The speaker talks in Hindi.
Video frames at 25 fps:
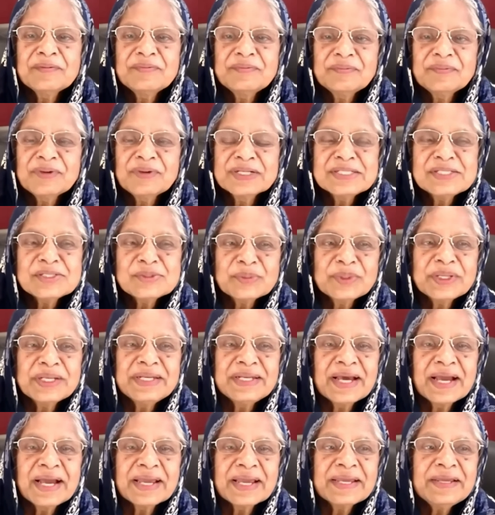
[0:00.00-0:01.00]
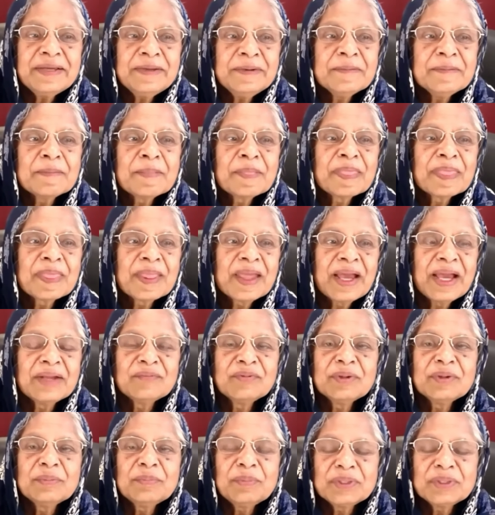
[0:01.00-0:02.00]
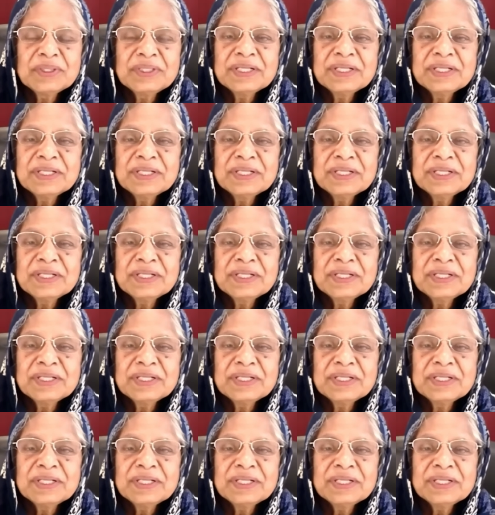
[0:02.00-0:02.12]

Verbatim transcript: इफ वंस वी डाई एंड वी